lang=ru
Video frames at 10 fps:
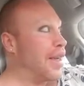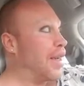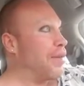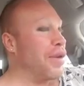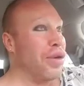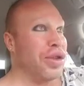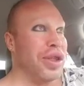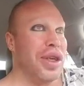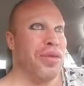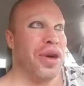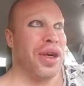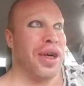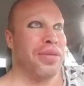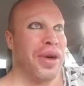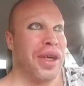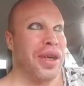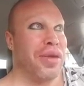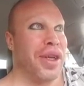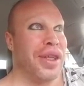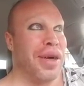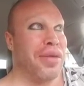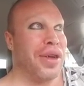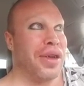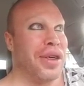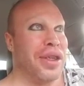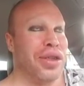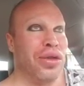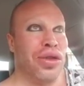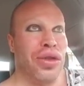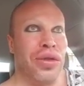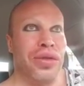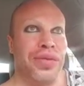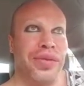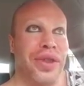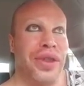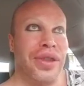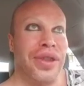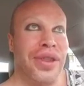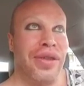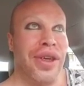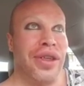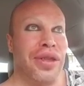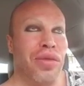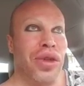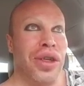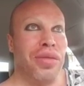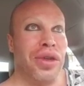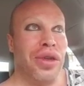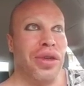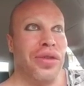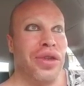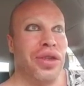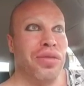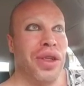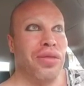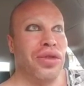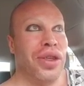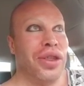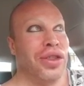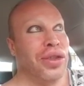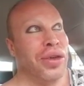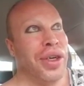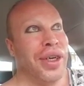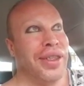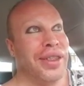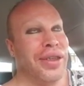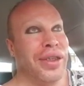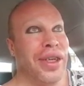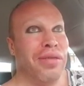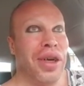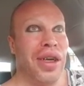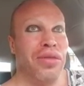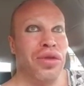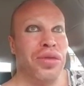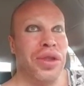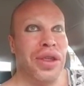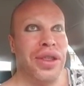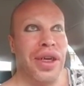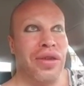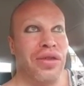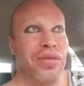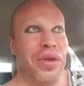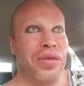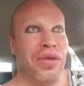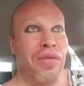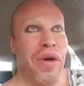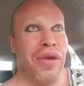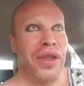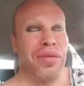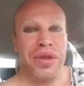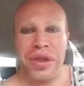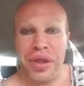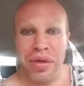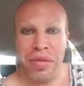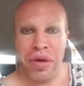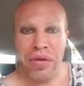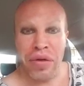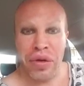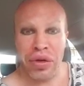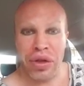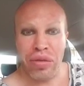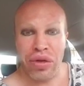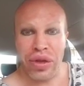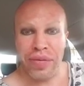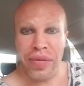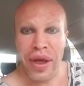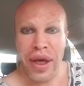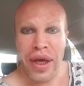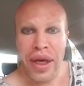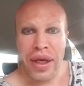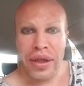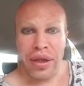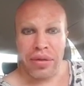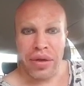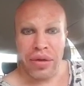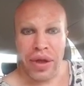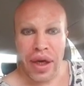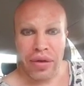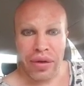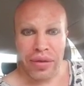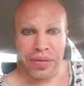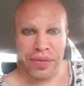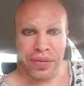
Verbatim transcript: а, армия очень неплоха. По крайней мере, там их точно заставляют соблюдать определенные вещи, потому что человека сделать нормальным ведь нельзя, вот вбить в него повадки по системе Павлова точно можно. Собственно, вот так вот.